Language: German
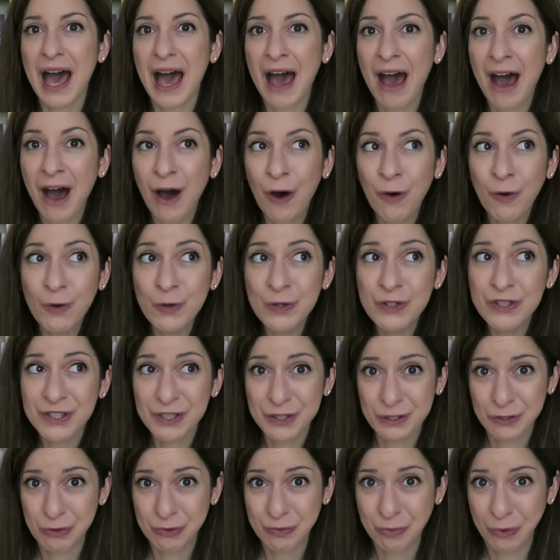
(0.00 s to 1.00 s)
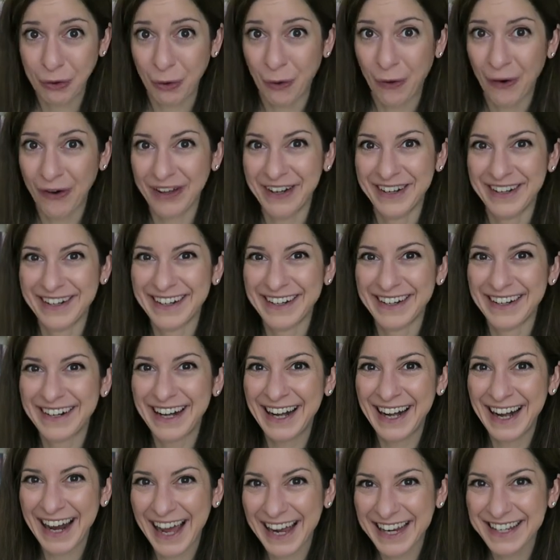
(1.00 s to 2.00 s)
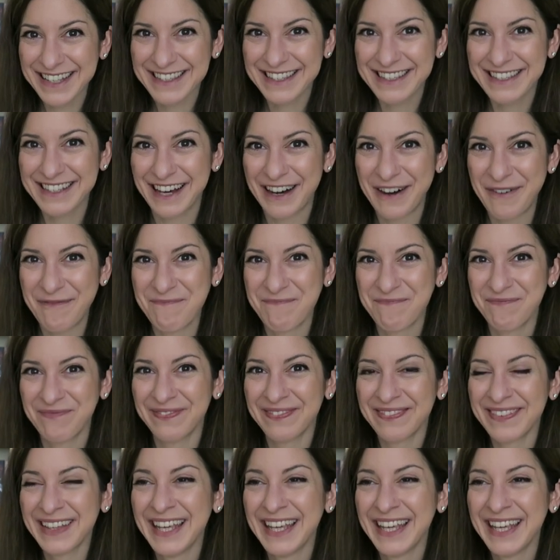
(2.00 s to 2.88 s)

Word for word: ausgesprochen langsam.